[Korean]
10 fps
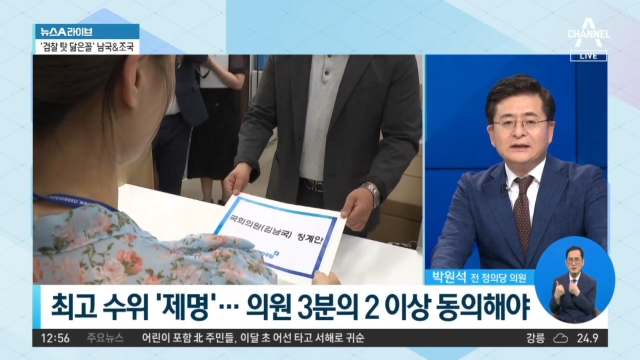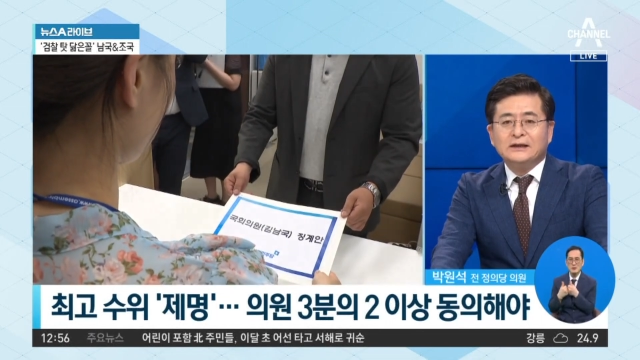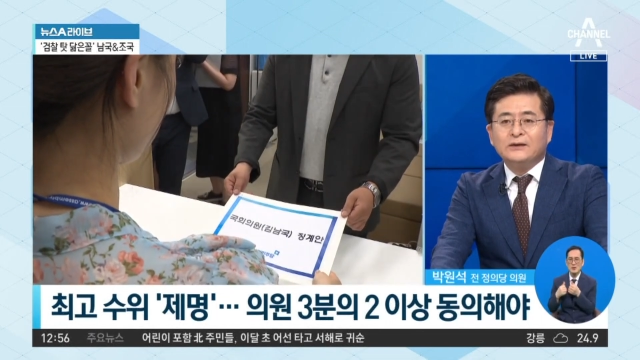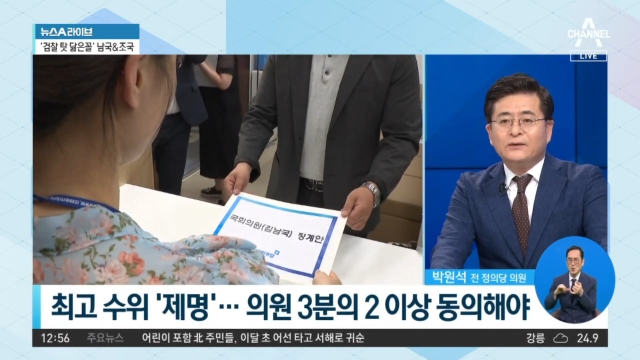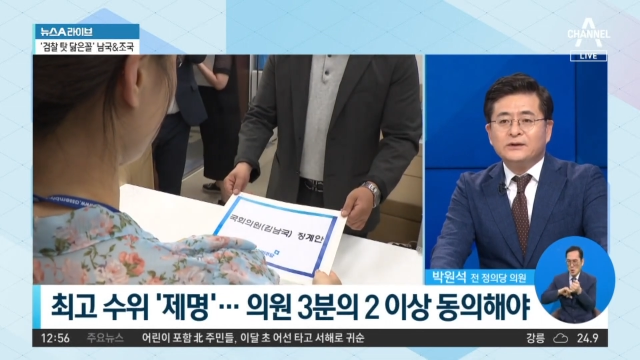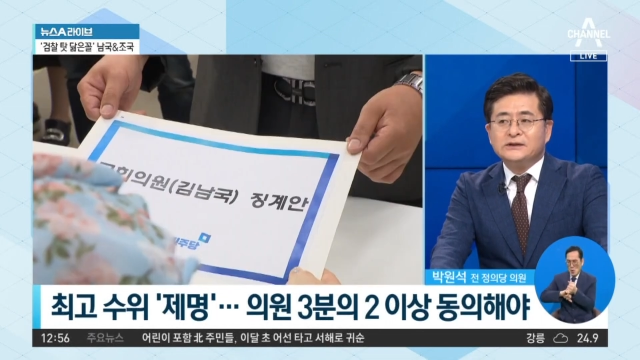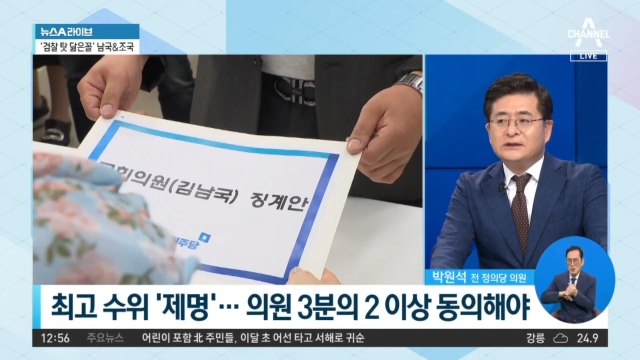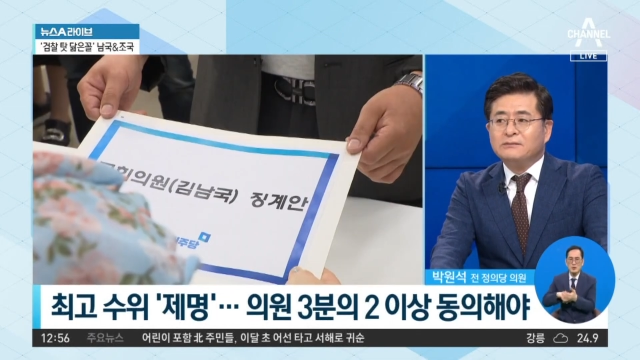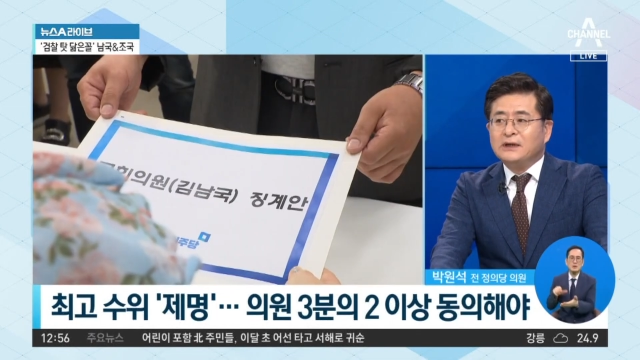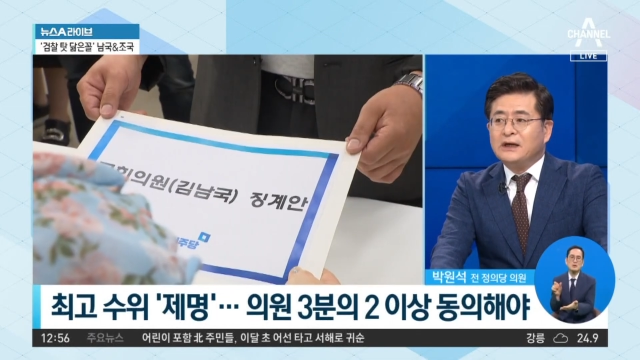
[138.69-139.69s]
그리고
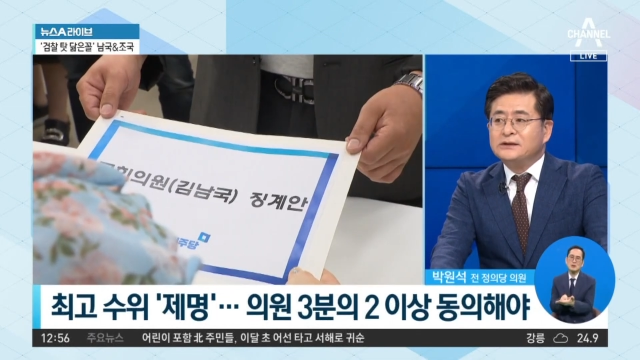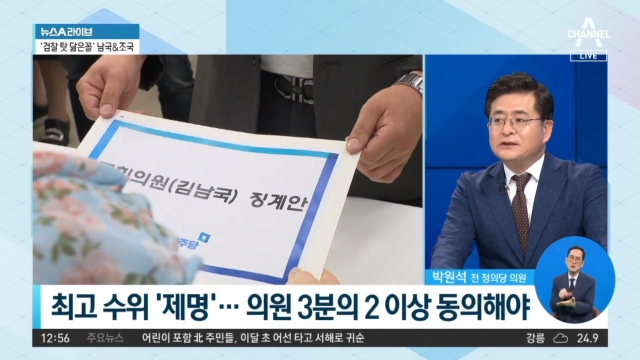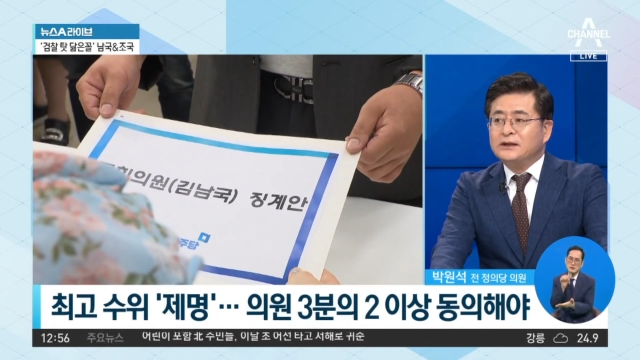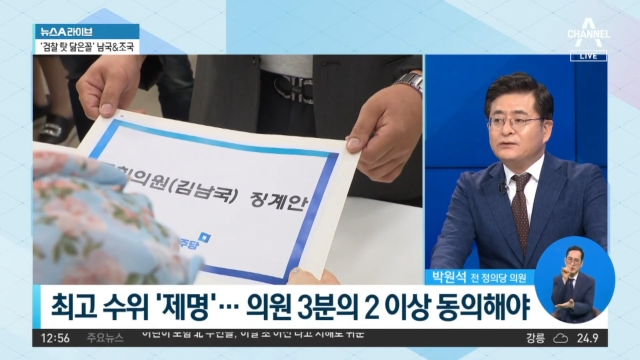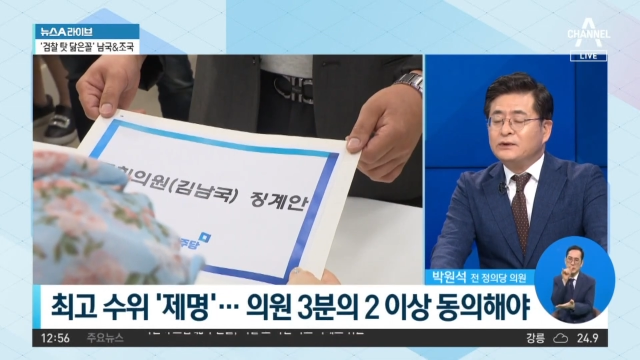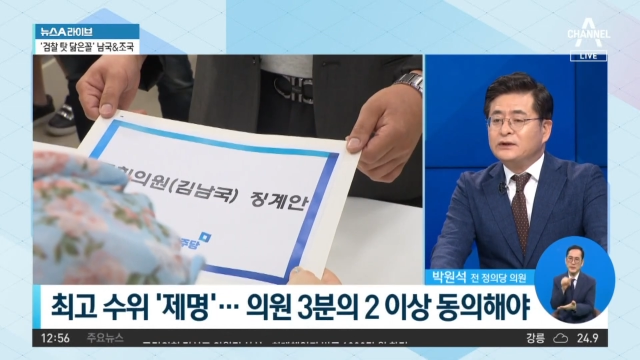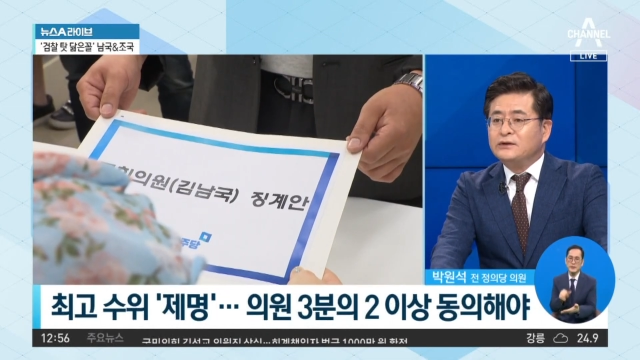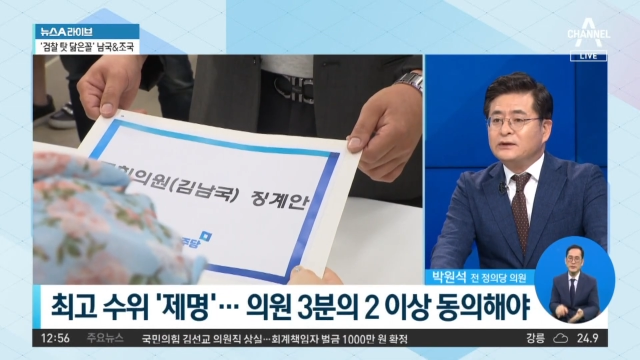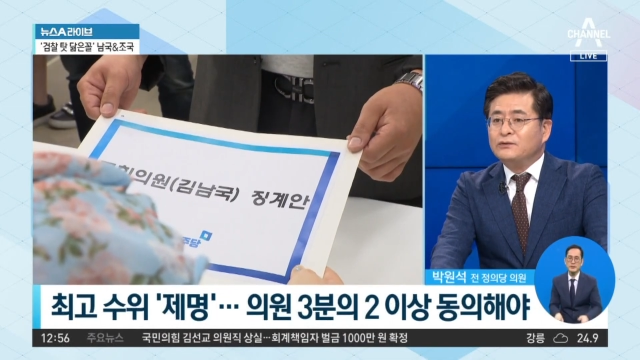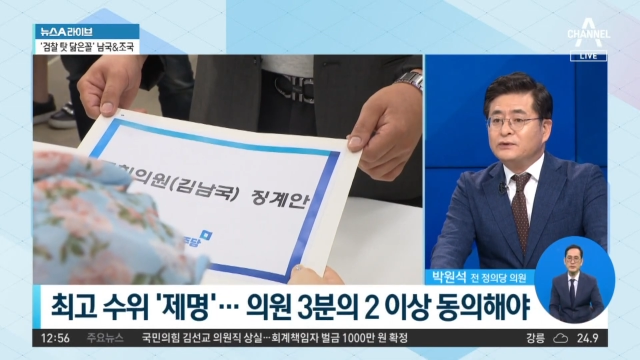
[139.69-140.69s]
지금까지
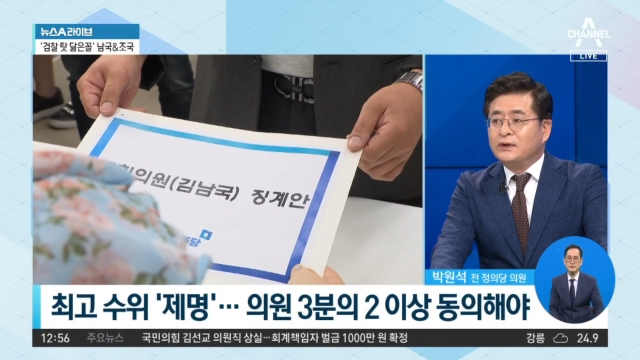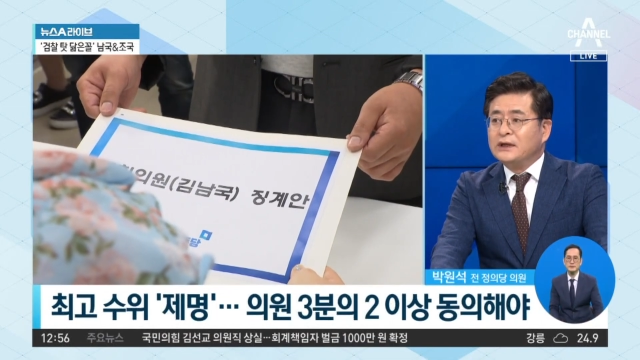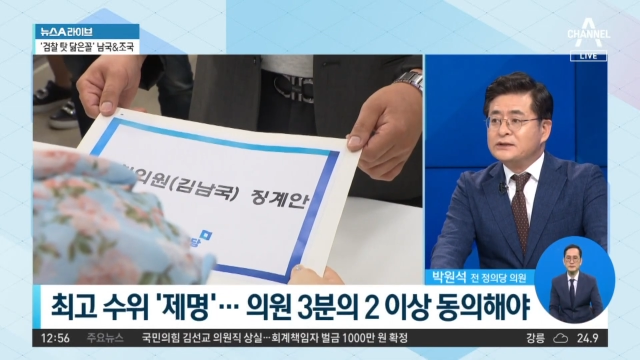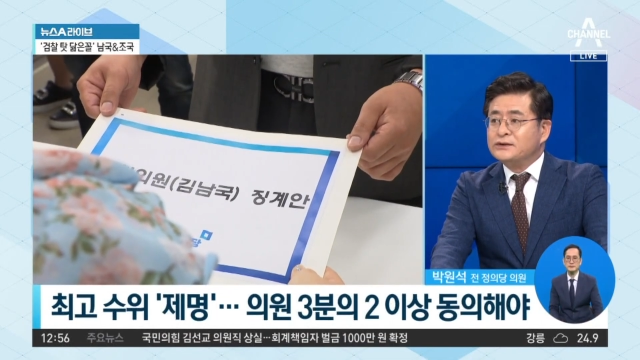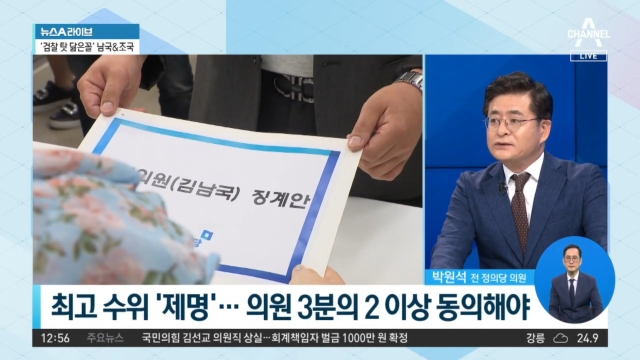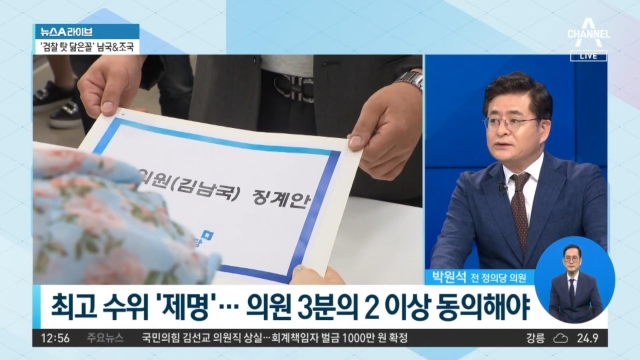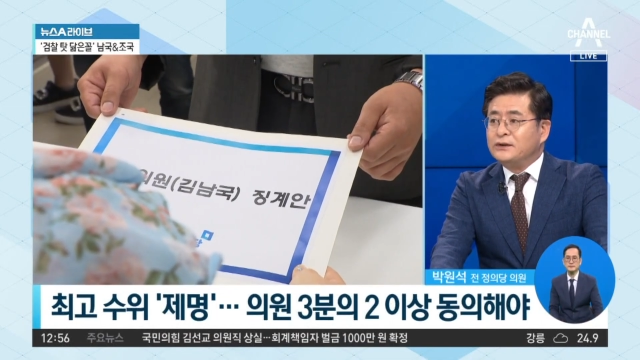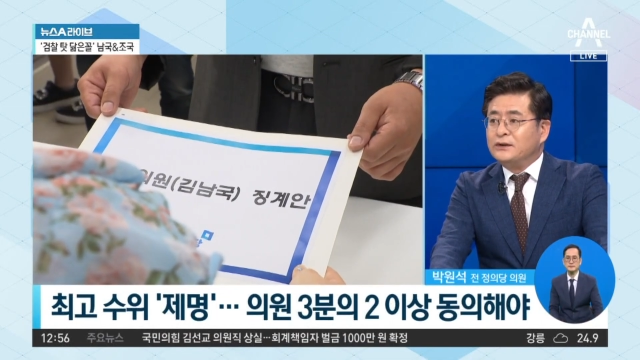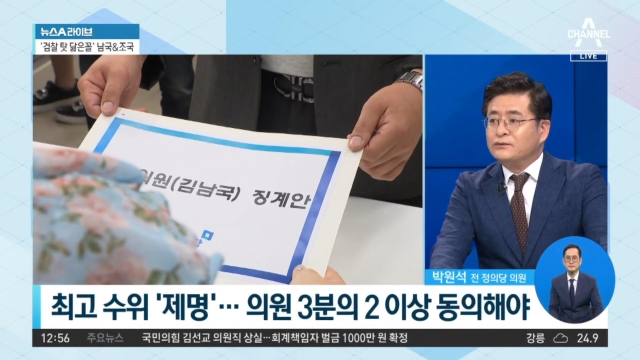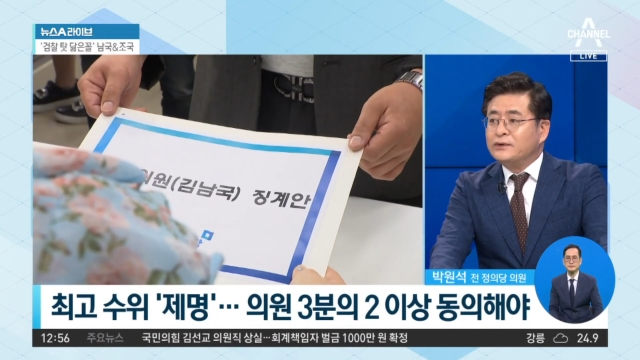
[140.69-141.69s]
윤리특위 운영에
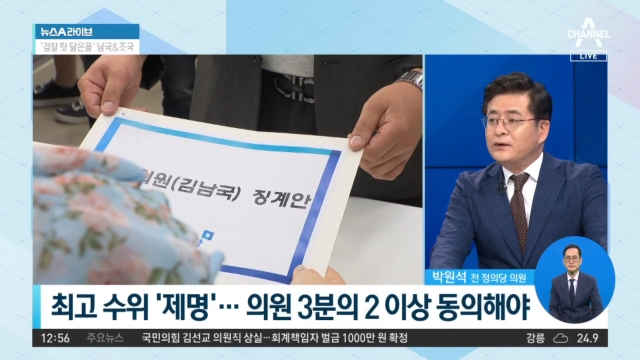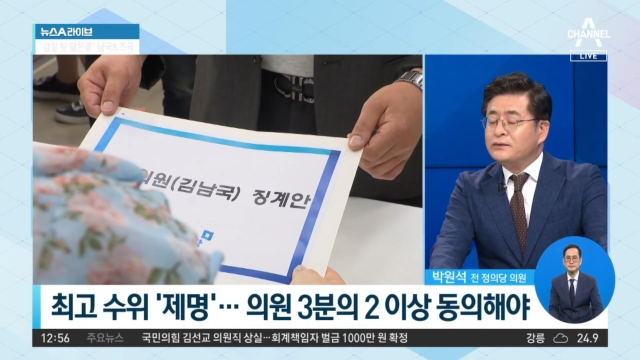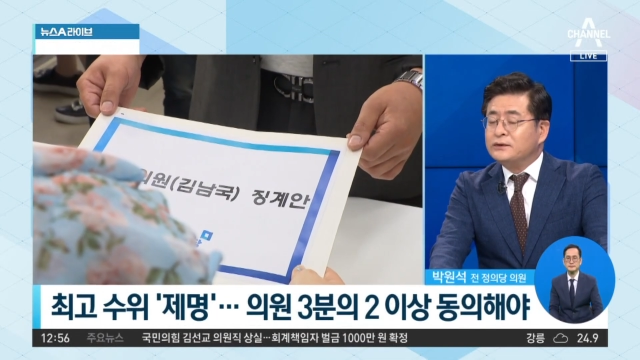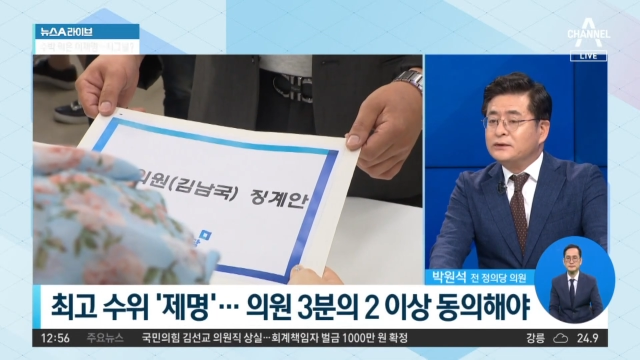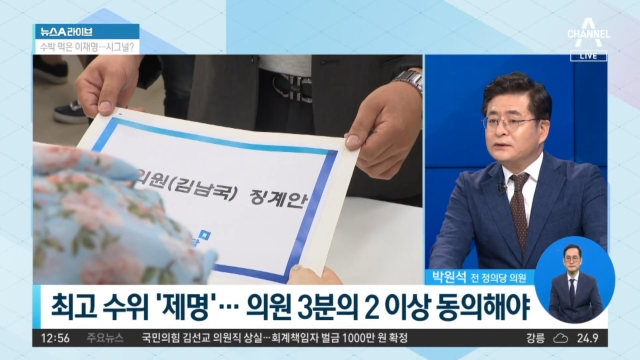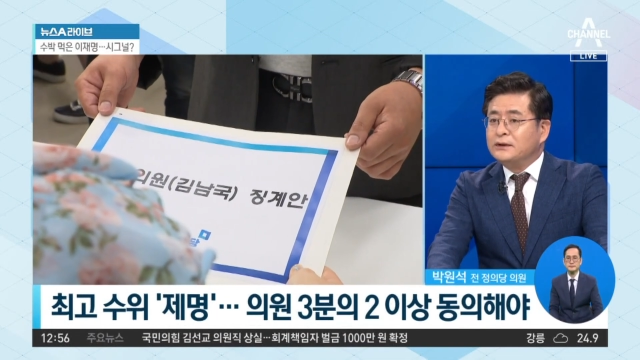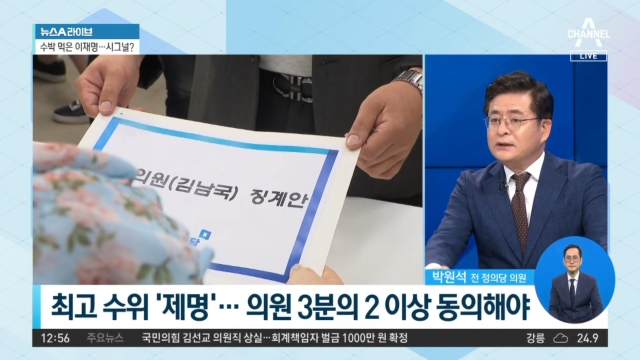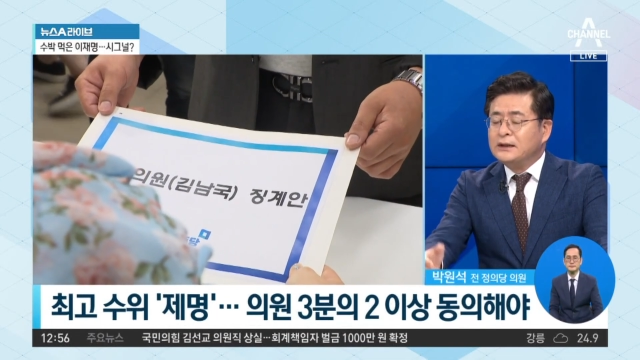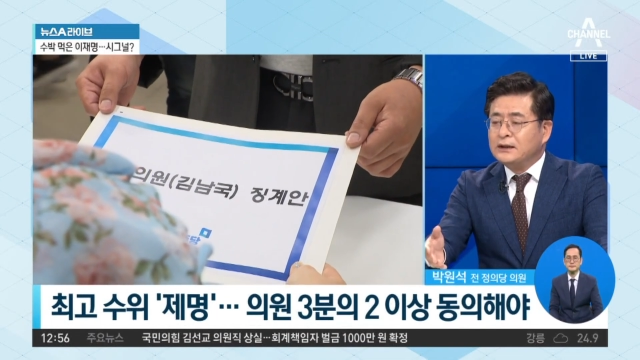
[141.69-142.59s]
있어서 국회의원 그